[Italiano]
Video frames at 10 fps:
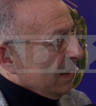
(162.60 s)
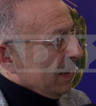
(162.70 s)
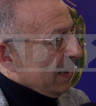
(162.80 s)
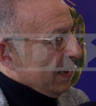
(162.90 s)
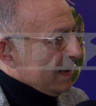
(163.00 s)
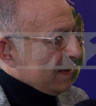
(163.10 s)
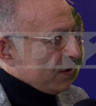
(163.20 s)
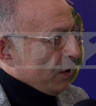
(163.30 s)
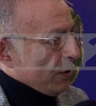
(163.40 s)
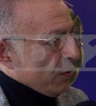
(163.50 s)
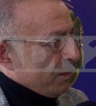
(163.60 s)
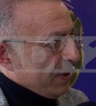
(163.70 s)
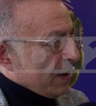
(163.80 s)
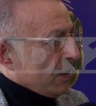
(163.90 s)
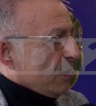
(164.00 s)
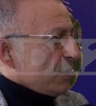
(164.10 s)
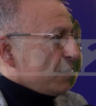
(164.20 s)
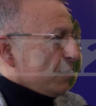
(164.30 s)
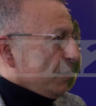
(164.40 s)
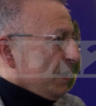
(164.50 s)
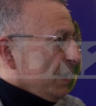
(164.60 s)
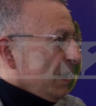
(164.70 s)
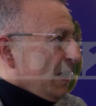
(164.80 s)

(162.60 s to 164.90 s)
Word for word: eh, la realizzazione di un percorso di